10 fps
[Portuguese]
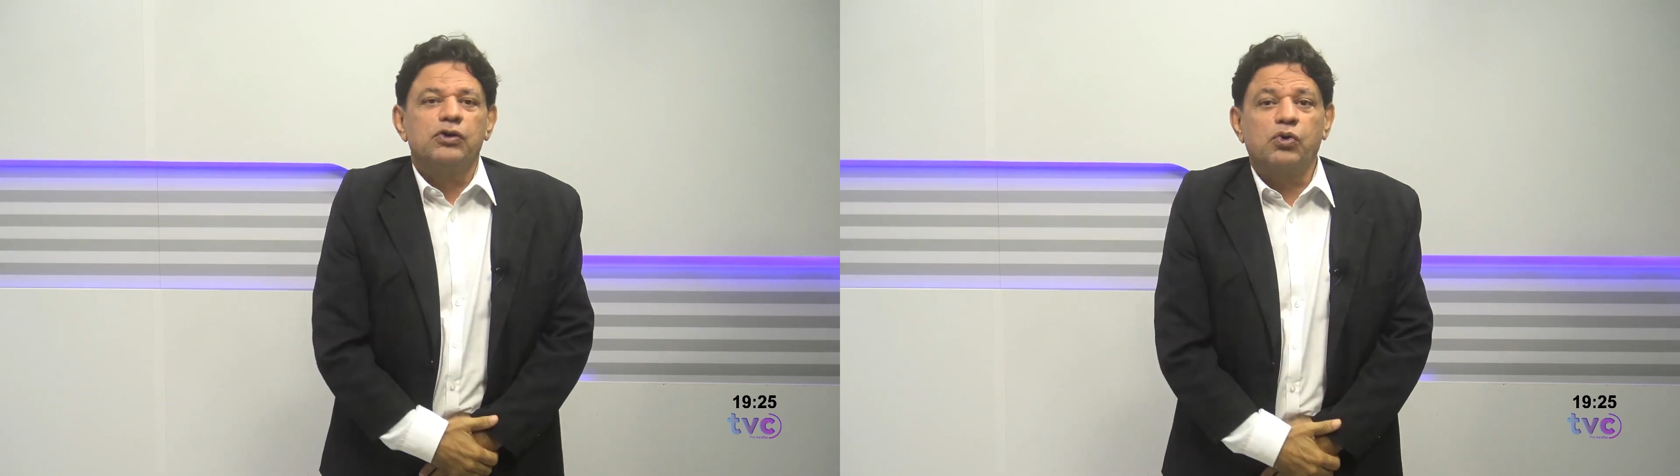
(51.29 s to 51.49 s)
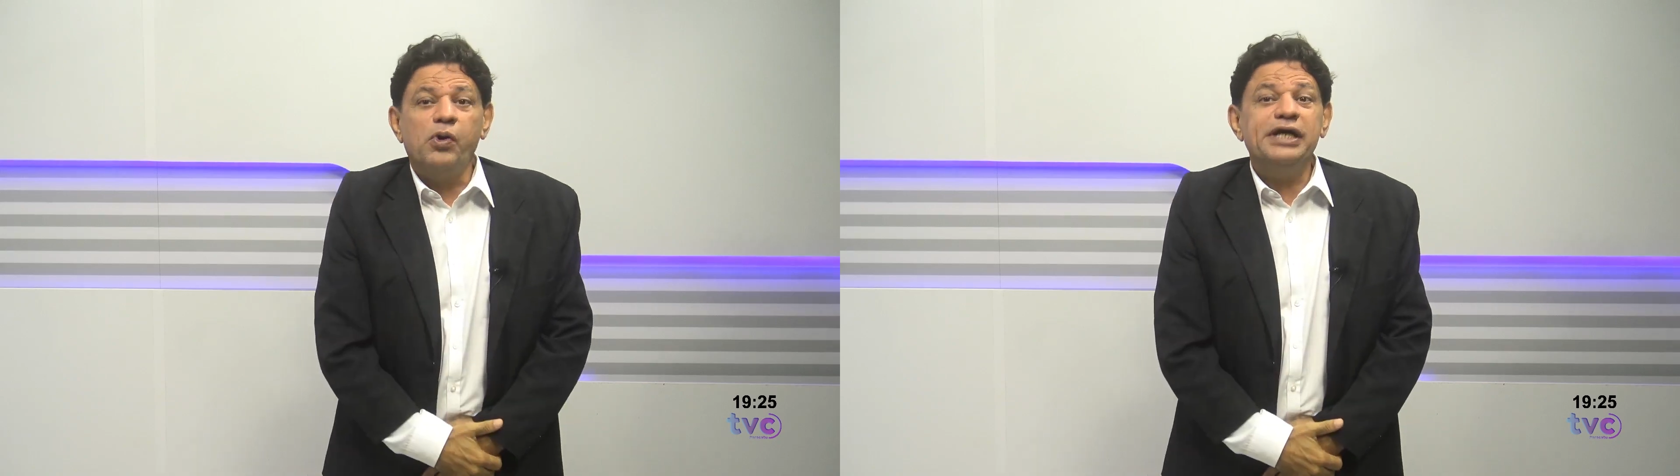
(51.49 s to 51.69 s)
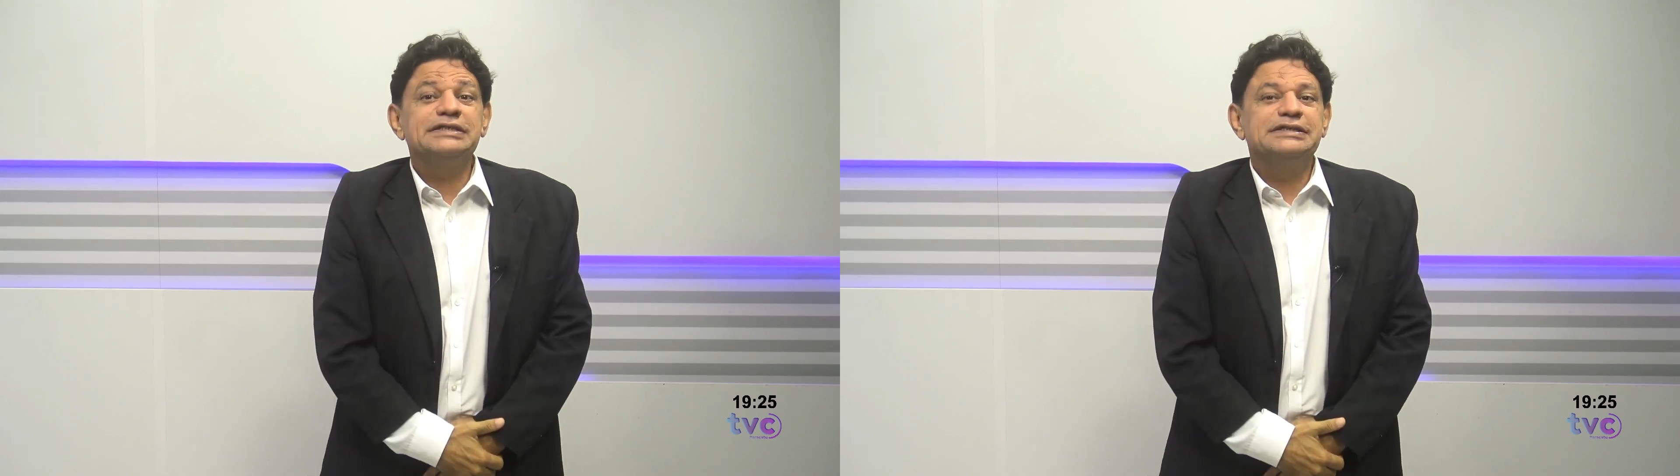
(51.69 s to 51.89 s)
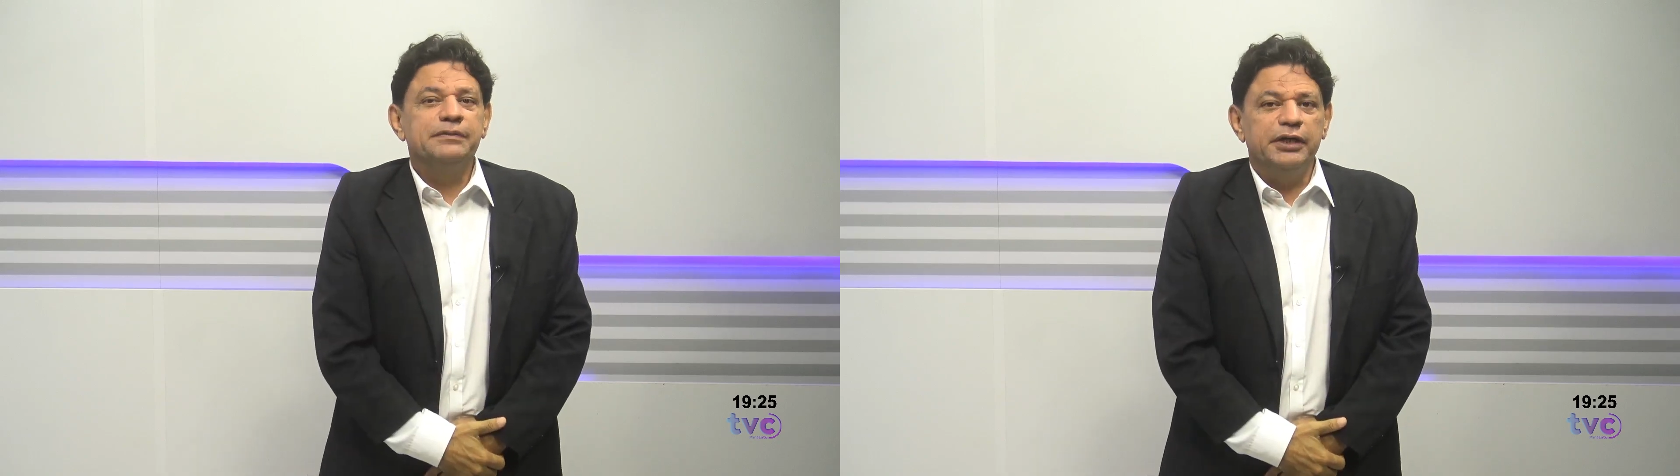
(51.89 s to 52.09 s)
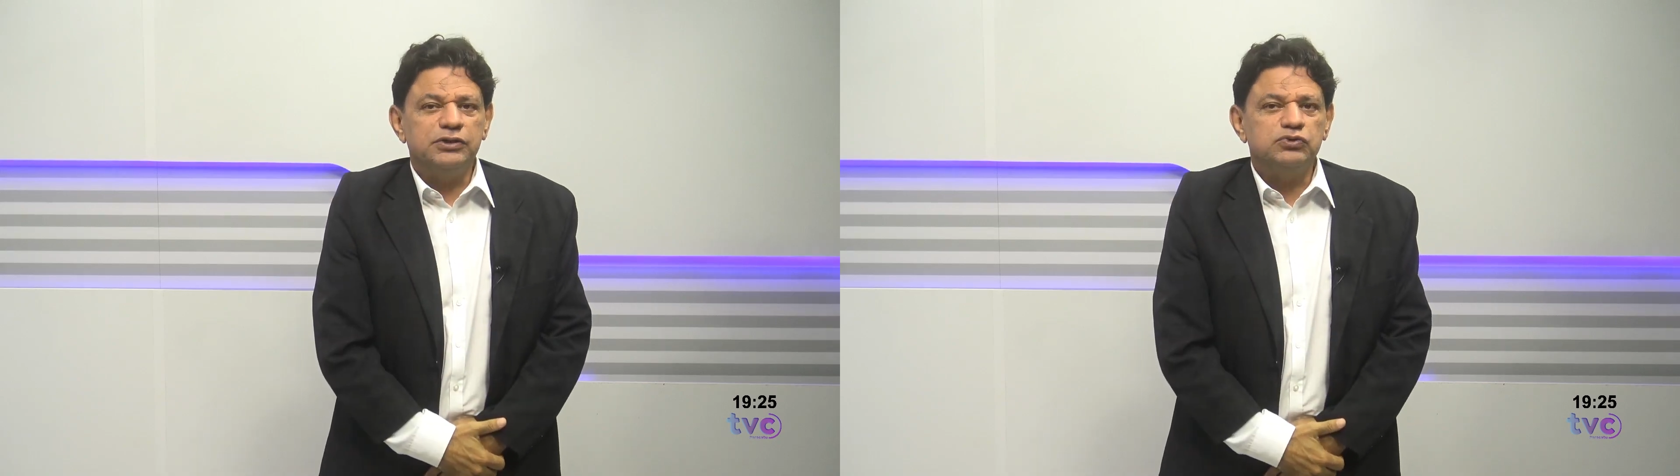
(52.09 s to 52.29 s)

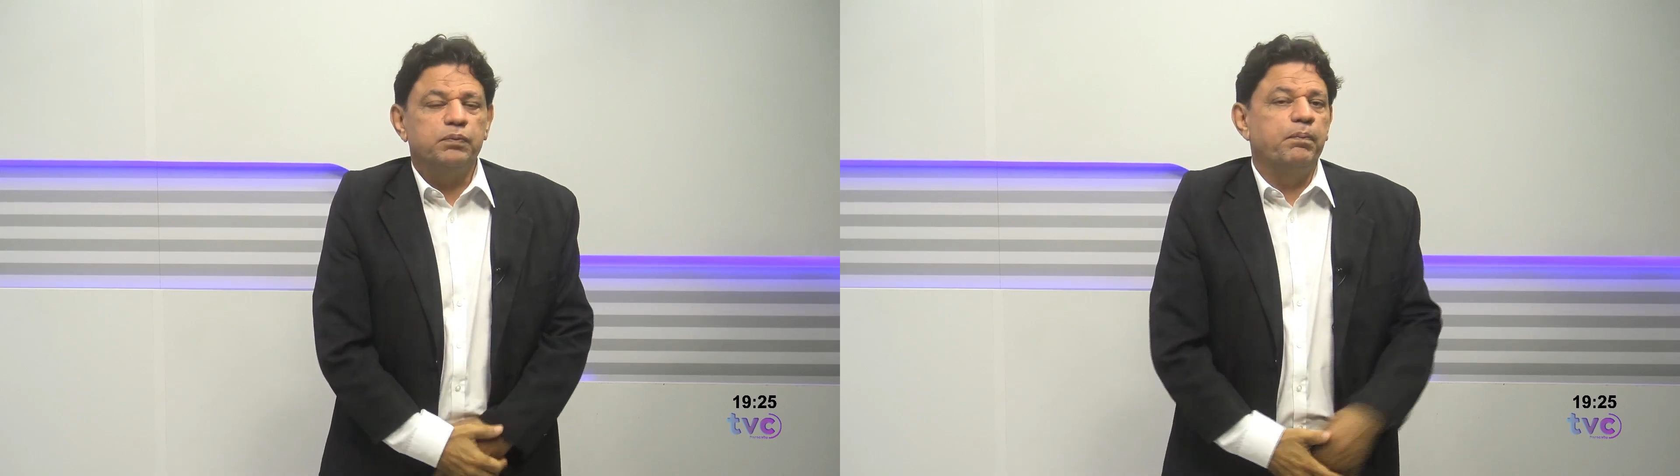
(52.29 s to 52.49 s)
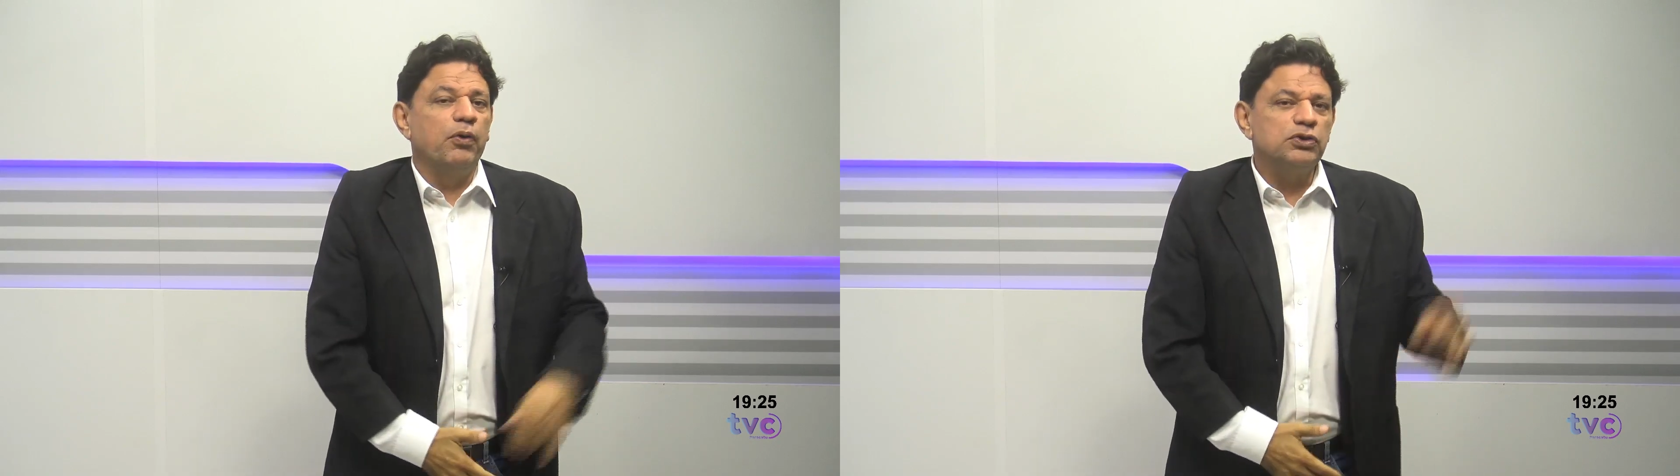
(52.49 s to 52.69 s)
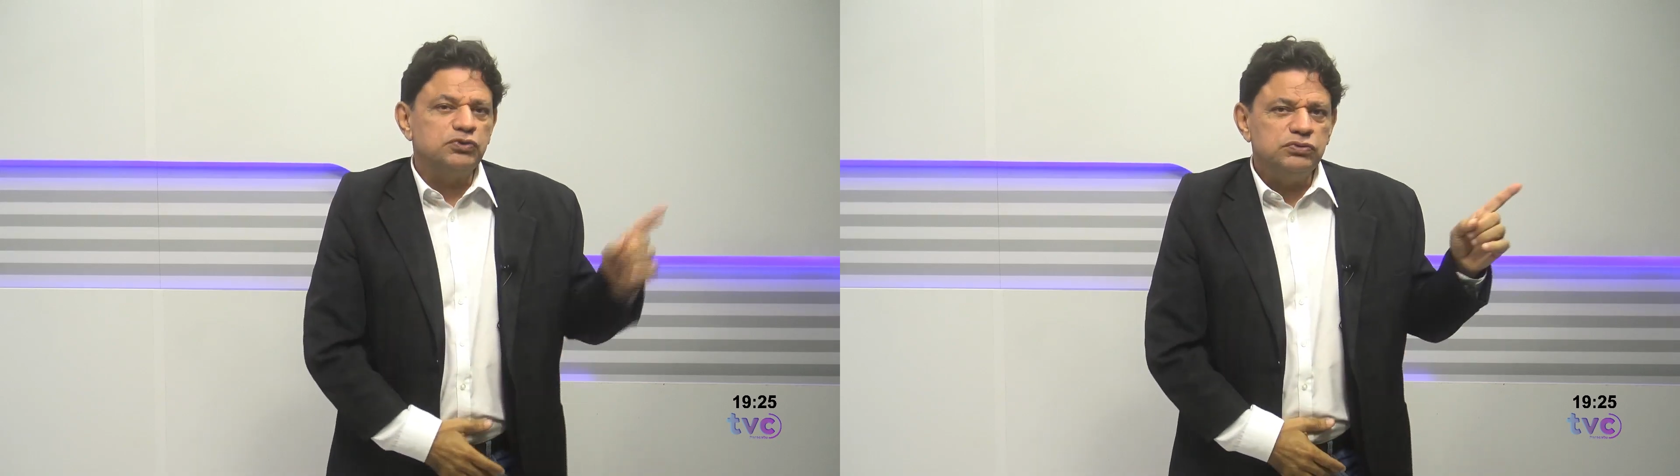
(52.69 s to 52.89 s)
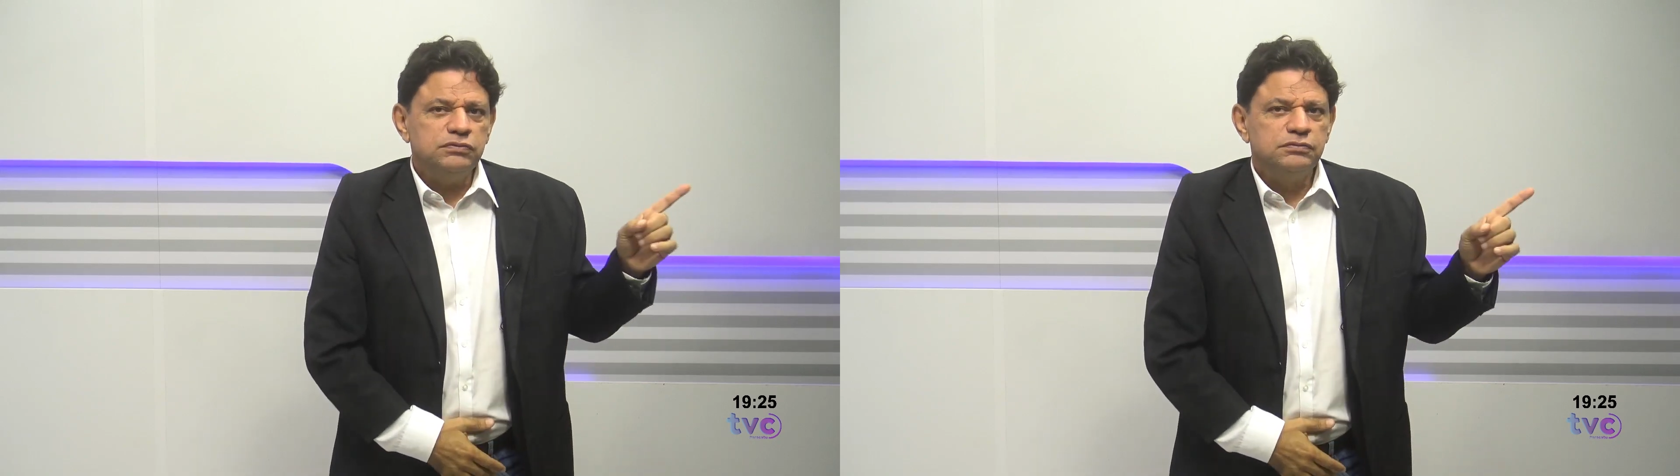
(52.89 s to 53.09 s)
Conhecimento ponto